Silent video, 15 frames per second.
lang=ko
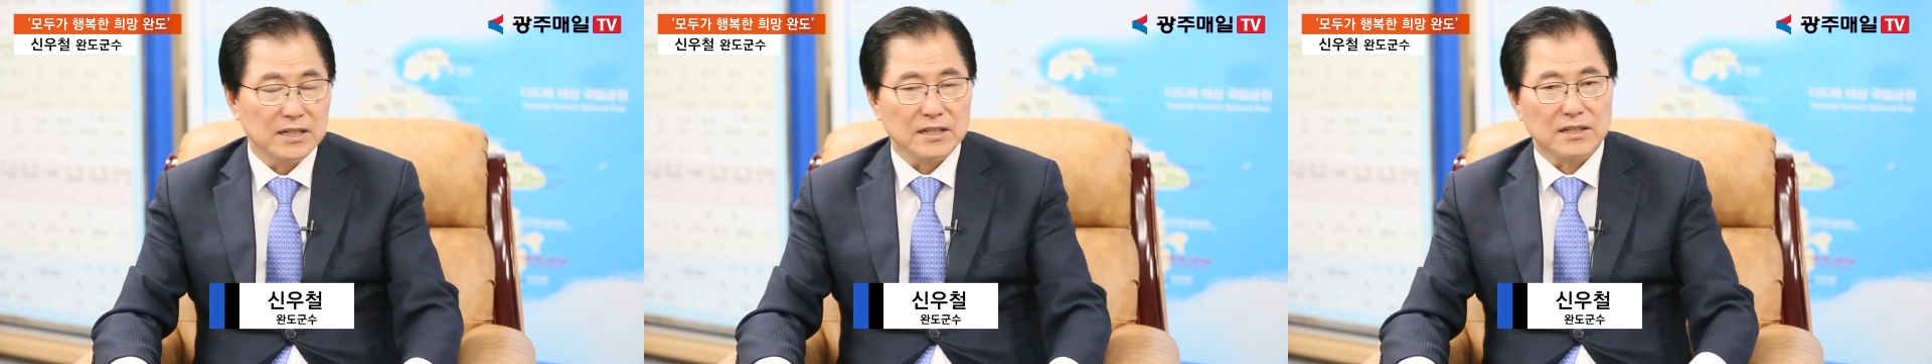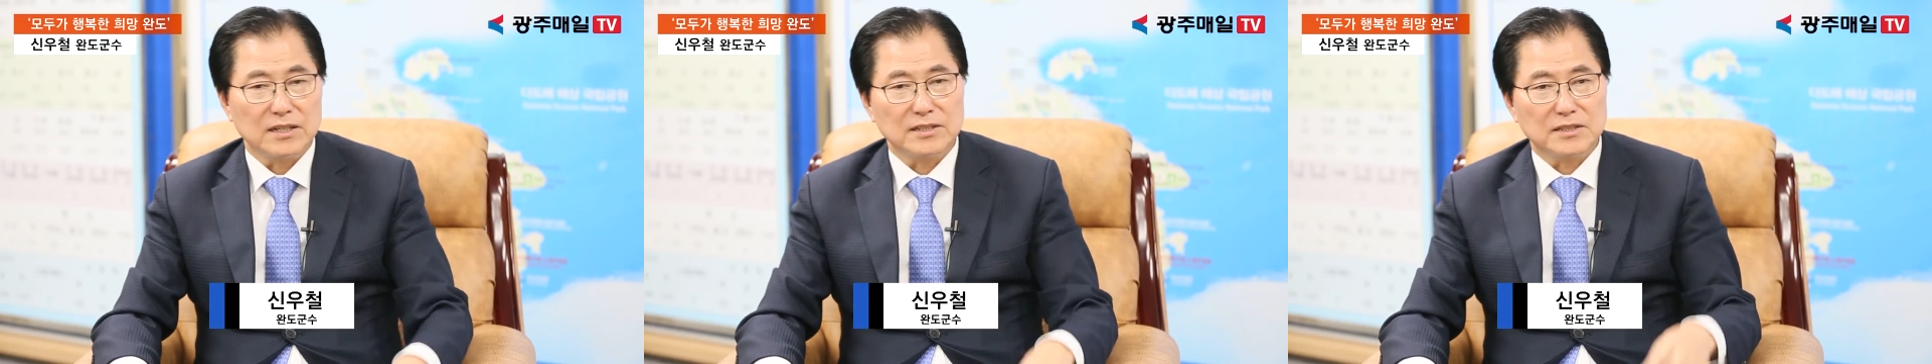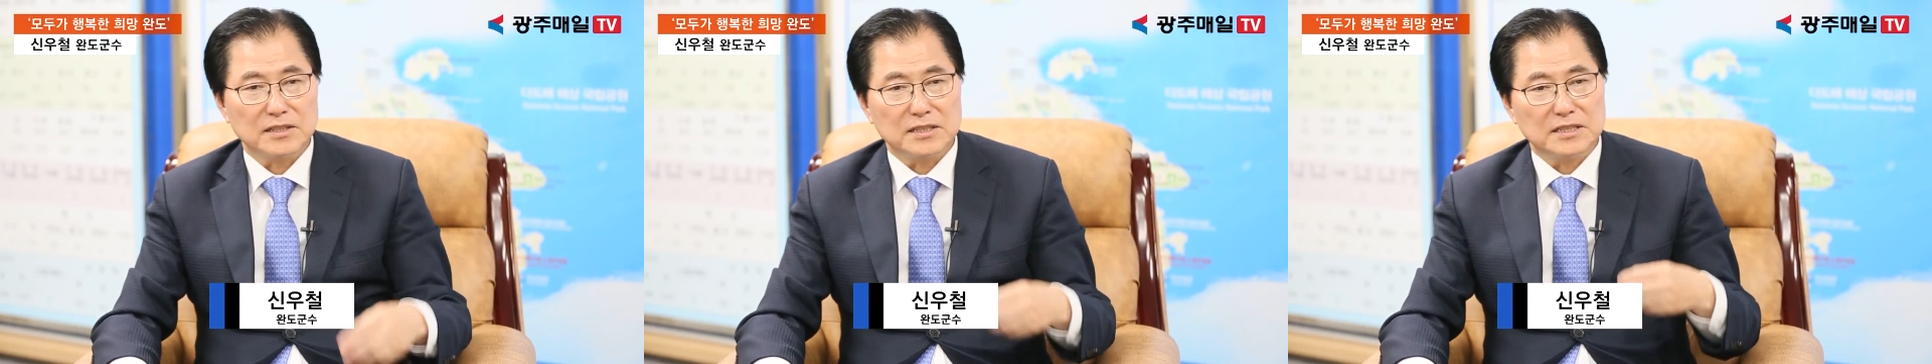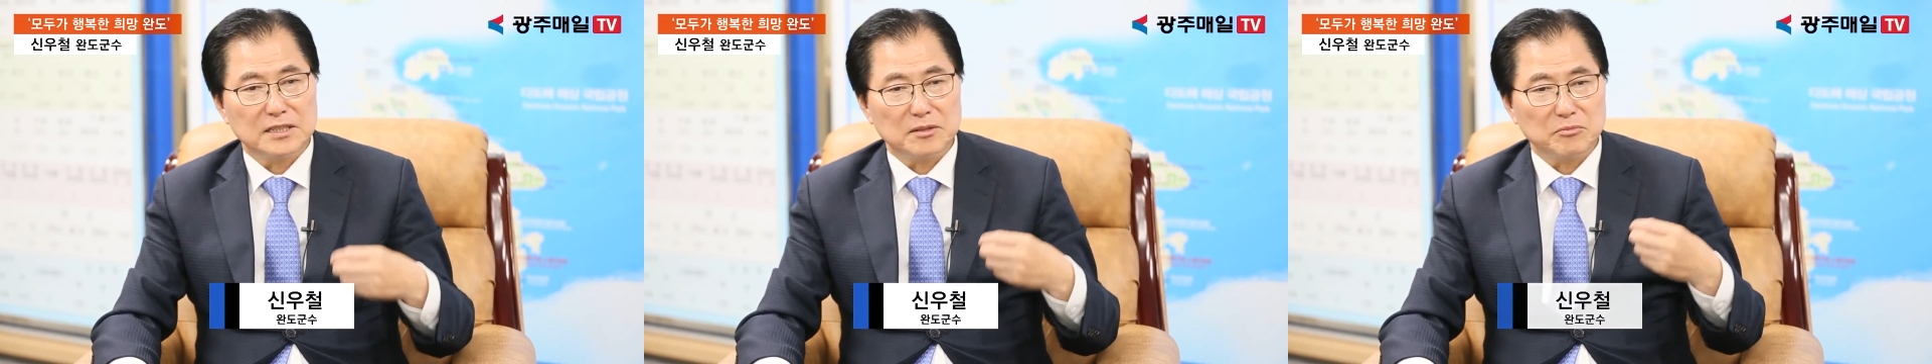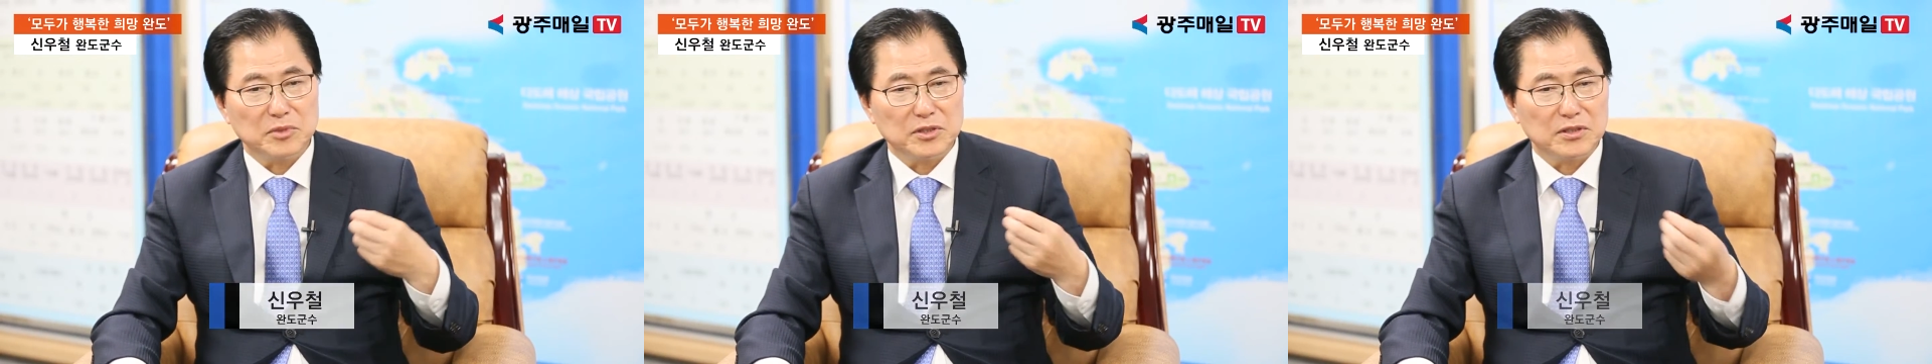그래서
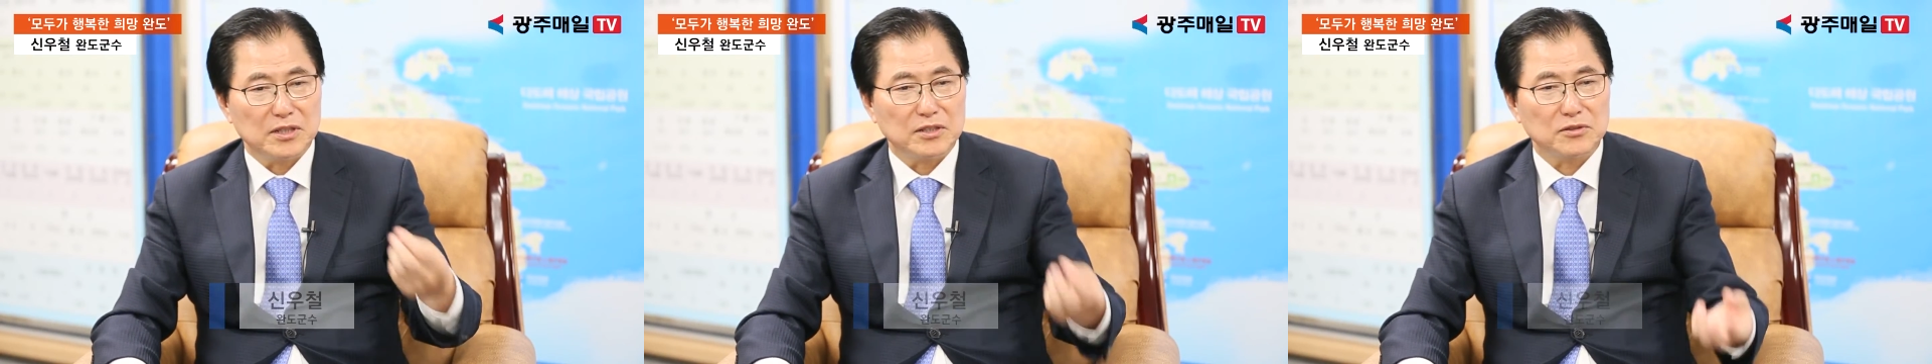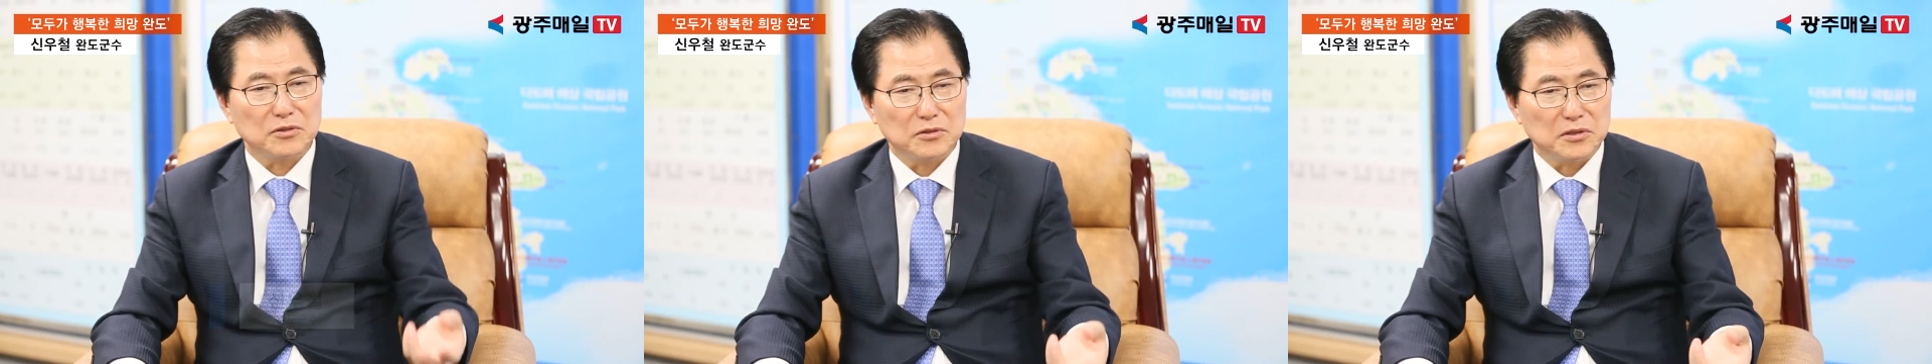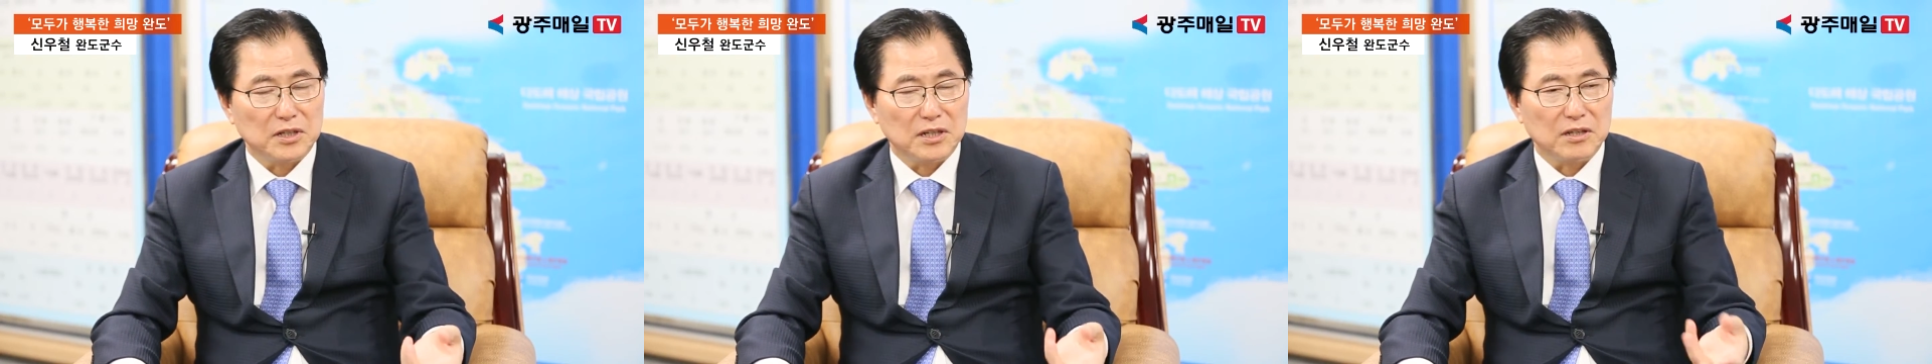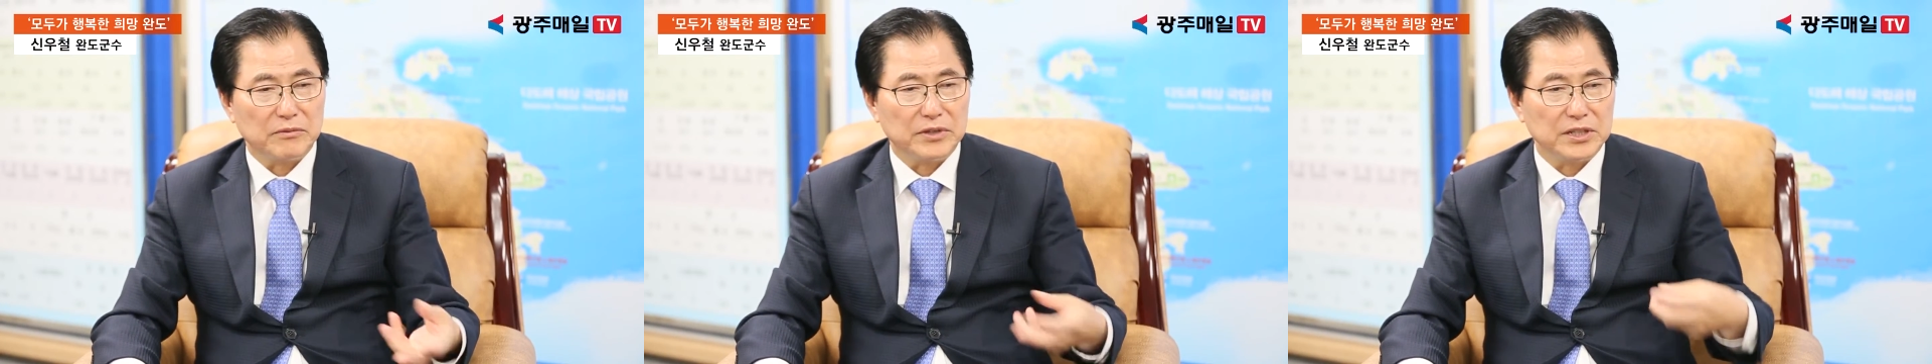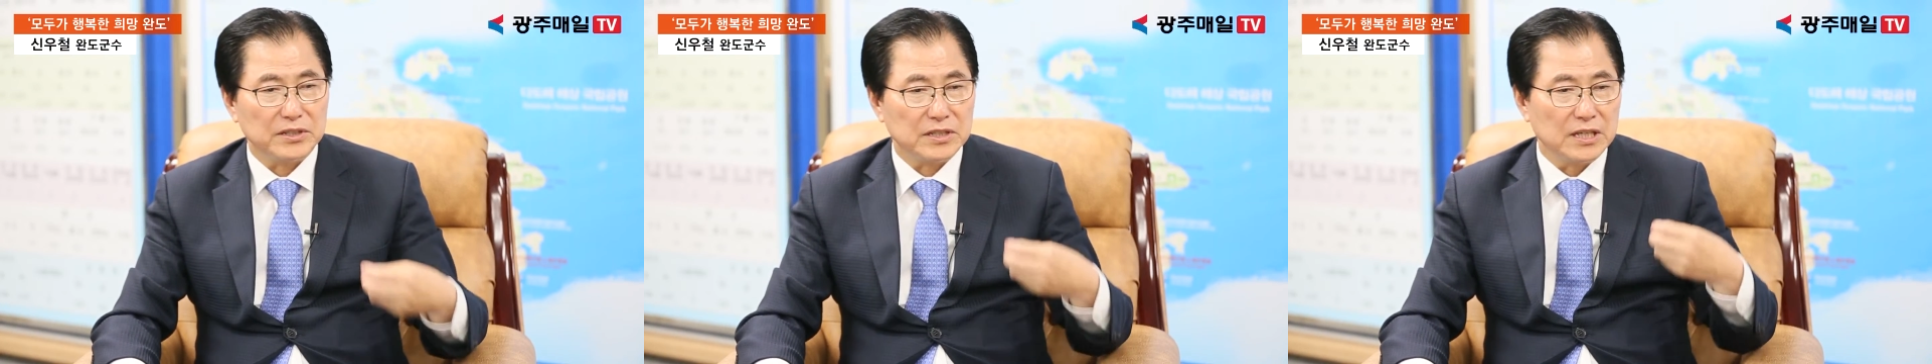지역민들과
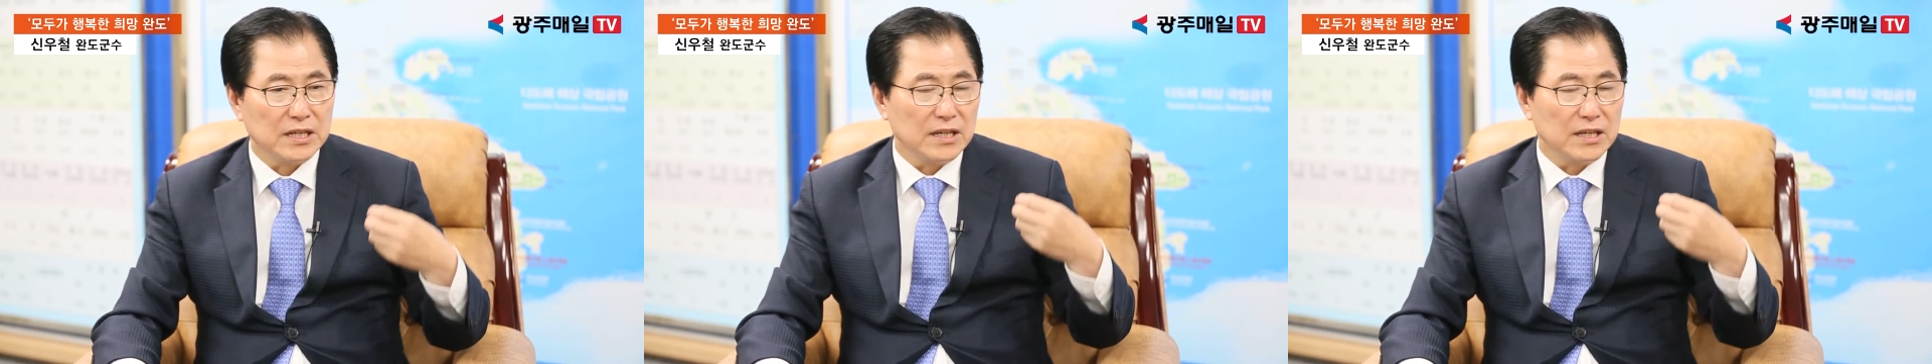소통하려면